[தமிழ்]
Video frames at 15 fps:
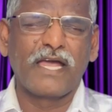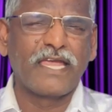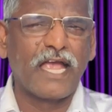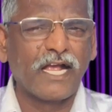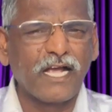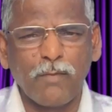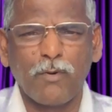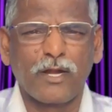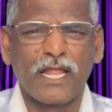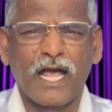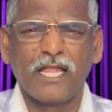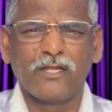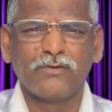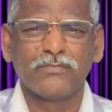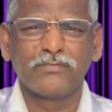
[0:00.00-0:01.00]
பிள்ளை எங்க
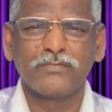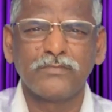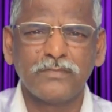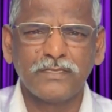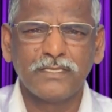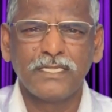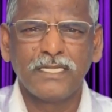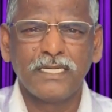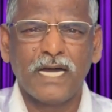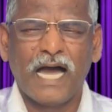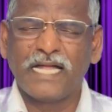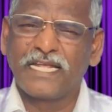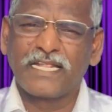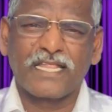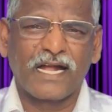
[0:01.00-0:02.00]
போனாலும்
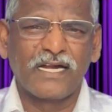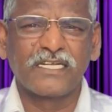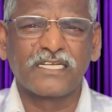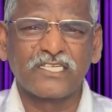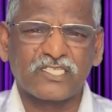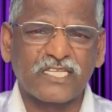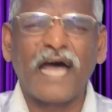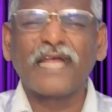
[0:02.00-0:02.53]
அதை தங்களுக்கு